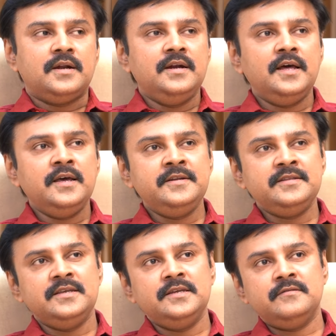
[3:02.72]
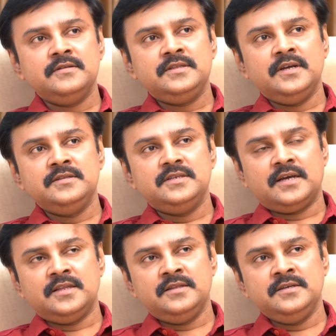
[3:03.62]
ரெண்டாயிரத்தி இருபத்தி அஞ்சு
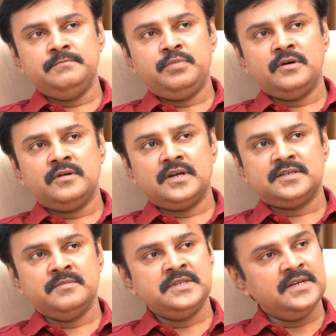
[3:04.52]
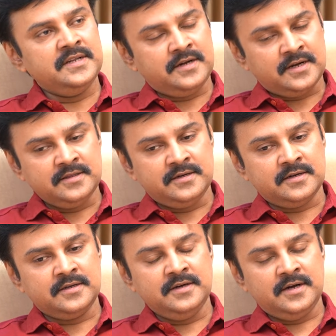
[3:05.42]
அதாவது இப்போ அவருக்கு அஷ்டம சனி நடந்துட்டு
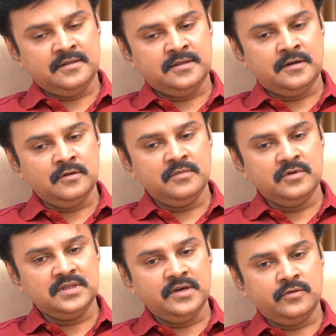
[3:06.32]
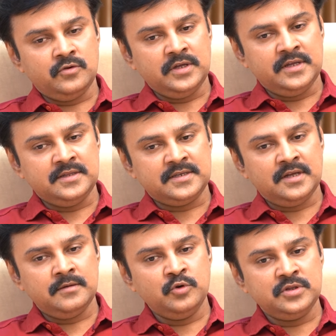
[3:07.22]
இருக்கு நடந்தாலும் வந்து அவருடைய
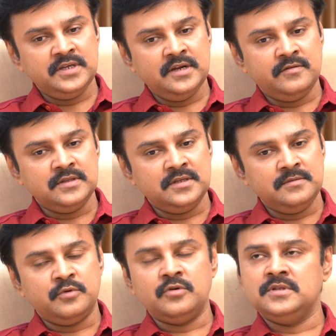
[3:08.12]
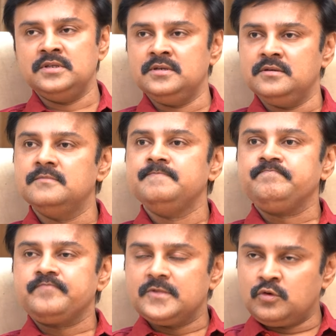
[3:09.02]
தசாபுக்திகள் வந்து இப்போ வந்து
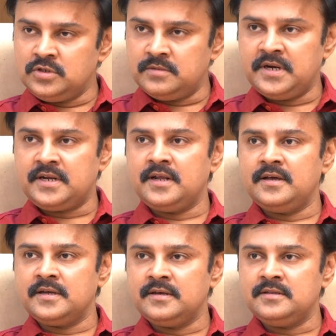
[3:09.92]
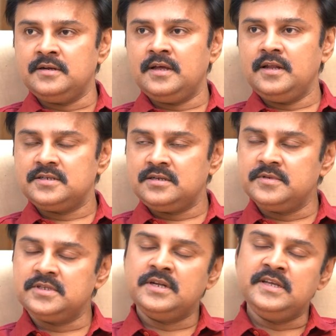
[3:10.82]
கொஞ்சம் பெட்டராக இருக்கிறதுனால
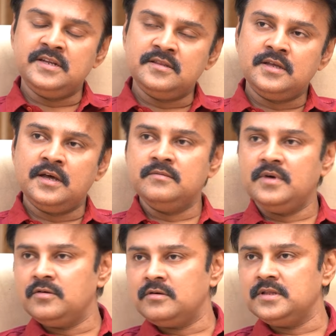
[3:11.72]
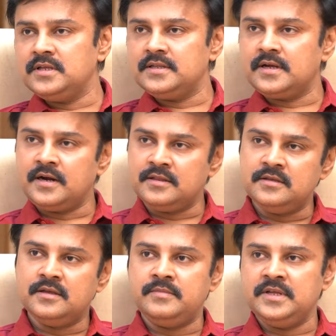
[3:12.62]
அஷ்டம சனி இருந்தாலும் அவர் வந்து அதை
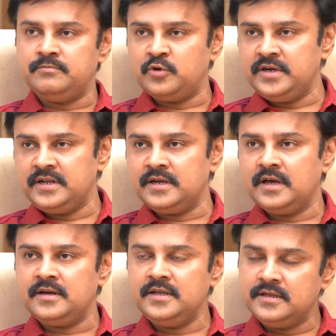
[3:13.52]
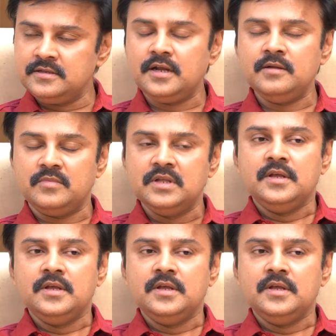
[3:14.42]
கடந்து அப்படி போயிட்டு இருக்காரு இருந்தாலும்